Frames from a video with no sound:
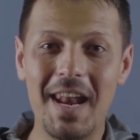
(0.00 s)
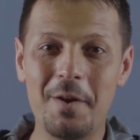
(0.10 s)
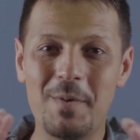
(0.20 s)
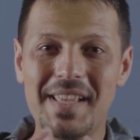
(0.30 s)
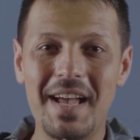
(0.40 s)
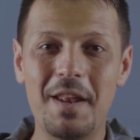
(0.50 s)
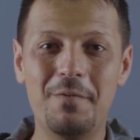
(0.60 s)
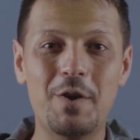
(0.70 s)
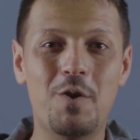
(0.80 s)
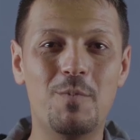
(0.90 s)
اهلا وسهلا
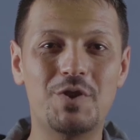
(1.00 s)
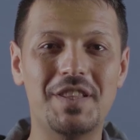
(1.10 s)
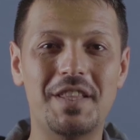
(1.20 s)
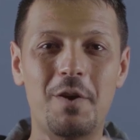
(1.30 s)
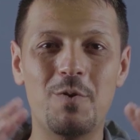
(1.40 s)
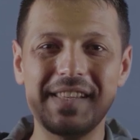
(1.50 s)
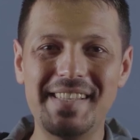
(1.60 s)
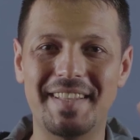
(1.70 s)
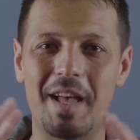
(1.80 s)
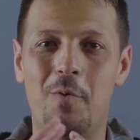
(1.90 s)
فيكم مجددا
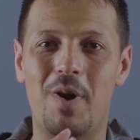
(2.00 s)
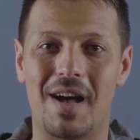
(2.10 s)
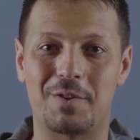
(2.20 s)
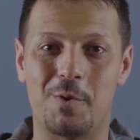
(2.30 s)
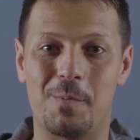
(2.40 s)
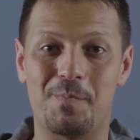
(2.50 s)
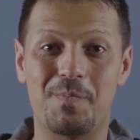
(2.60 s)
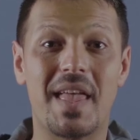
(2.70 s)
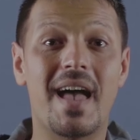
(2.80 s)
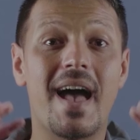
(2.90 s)
ويسعد اوقاتكم.
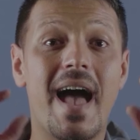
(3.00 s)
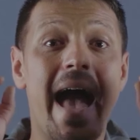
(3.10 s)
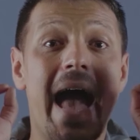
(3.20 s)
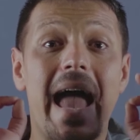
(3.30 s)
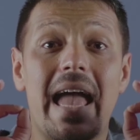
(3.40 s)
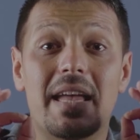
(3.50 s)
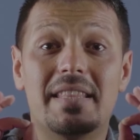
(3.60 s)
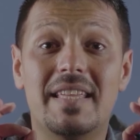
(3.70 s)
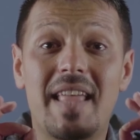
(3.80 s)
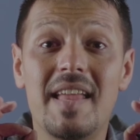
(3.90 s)

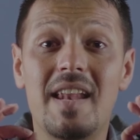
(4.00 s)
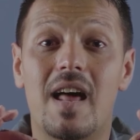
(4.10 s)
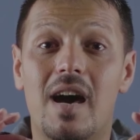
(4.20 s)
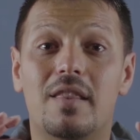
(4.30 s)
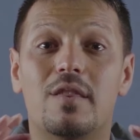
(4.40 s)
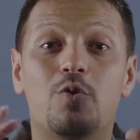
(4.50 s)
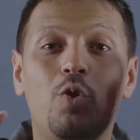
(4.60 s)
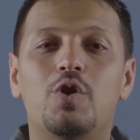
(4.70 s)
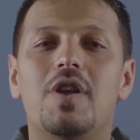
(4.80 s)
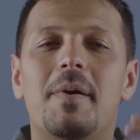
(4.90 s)
ديدان الارض
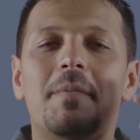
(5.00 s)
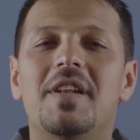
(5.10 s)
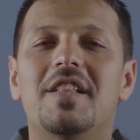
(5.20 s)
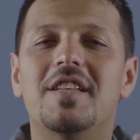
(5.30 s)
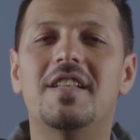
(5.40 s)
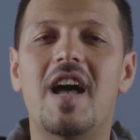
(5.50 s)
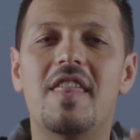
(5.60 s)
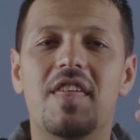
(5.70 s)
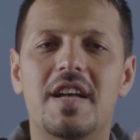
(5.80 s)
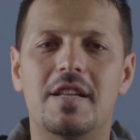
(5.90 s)
تعتبر من
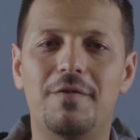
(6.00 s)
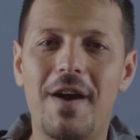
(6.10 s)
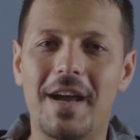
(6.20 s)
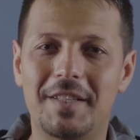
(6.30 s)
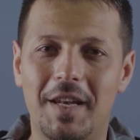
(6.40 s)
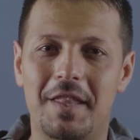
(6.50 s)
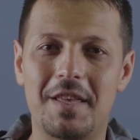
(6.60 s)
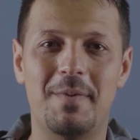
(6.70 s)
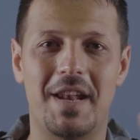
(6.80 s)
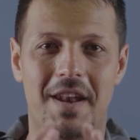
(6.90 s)
الديدان ذات الفائده
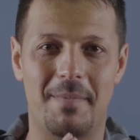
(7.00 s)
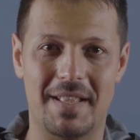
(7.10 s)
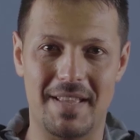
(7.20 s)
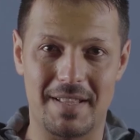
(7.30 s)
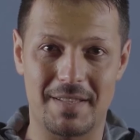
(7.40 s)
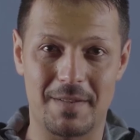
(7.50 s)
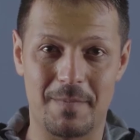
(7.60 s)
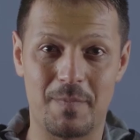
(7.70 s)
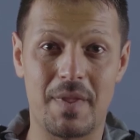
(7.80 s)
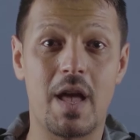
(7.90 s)
العظيمه للنباتات.
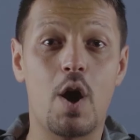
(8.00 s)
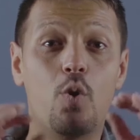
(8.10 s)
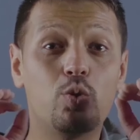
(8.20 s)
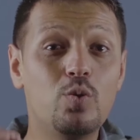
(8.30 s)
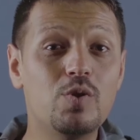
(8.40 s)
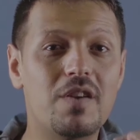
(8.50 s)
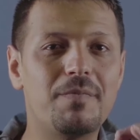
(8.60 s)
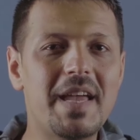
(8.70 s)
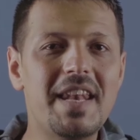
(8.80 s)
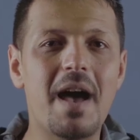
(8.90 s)
وتوصف
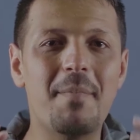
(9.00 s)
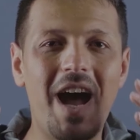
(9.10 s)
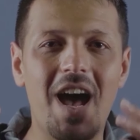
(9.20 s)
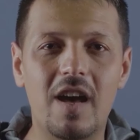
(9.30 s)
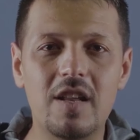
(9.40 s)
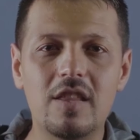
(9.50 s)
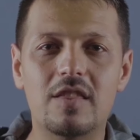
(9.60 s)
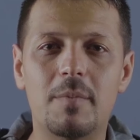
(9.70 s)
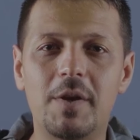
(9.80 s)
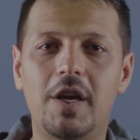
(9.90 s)
بانها محاريث
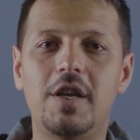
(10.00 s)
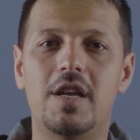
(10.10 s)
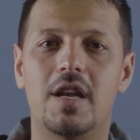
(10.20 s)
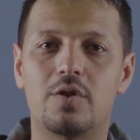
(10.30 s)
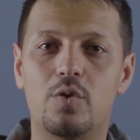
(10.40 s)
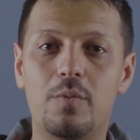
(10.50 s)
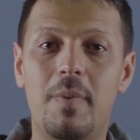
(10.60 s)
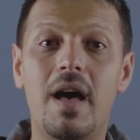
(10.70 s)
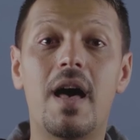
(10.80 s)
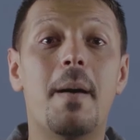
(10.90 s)
طبيعيه
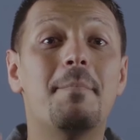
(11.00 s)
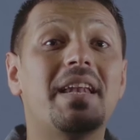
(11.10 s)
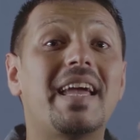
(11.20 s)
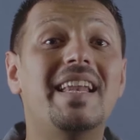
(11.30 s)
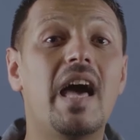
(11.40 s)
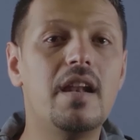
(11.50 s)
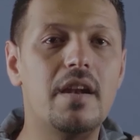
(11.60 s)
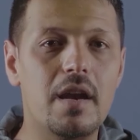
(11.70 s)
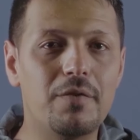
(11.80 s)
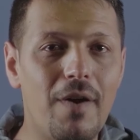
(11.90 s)
للتربه من خلال
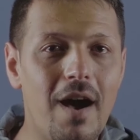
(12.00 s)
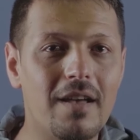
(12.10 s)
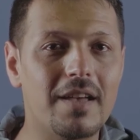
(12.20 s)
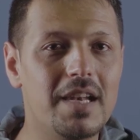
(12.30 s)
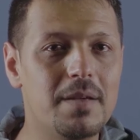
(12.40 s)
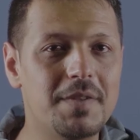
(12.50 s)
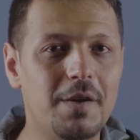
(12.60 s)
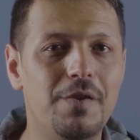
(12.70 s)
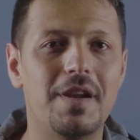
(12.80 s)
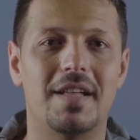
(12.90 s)
الانفاق اللي
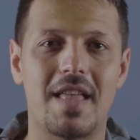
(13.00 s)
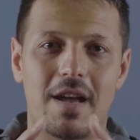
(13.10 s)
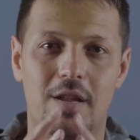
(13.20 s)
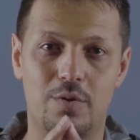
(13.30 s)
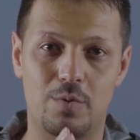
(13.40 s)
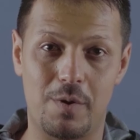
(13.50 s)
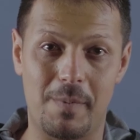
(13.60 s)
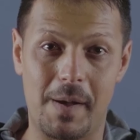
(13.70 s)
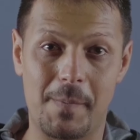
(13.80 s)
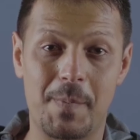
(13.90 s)
بتحفرها داخل التربه.